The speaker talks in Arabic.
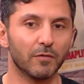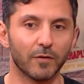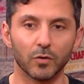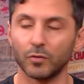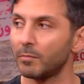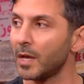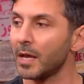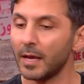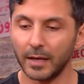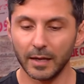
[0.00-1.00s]
الفوليوم
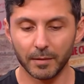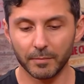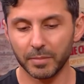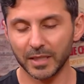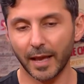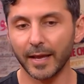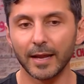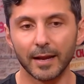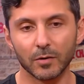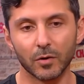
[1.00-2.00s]

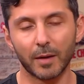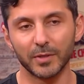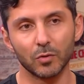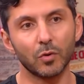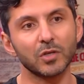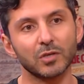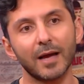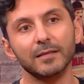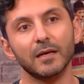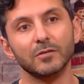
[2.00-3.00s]
بتخيل انه عم نروح
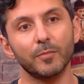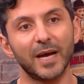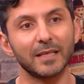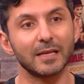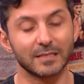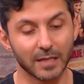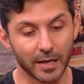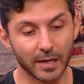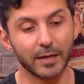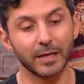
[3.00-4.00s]
اكثر صوب هيدا
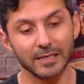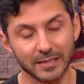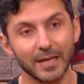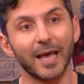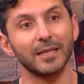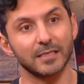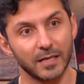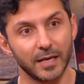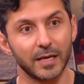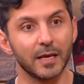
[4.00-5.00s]
الستايل كل سنه عن
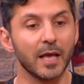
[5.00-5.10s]
سنه